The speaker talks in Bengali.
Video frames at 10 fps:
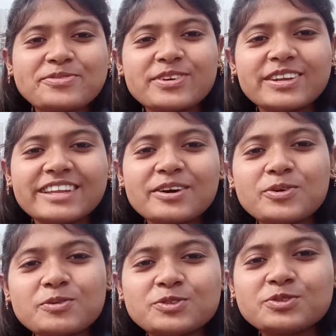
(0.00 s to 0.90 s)
ফুলটা
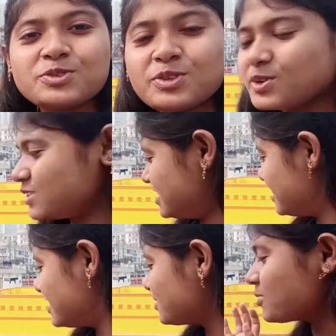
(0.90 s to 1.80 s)
খুব সুন্দর
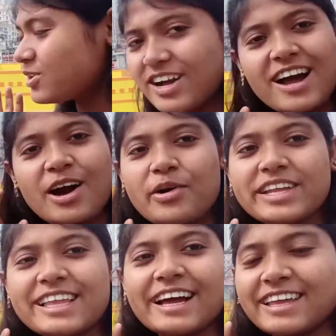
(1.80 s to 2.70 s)
থোকা হয়ে
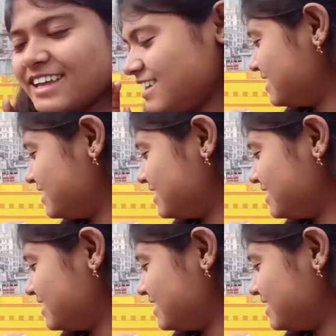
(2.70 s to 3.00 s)
থাকে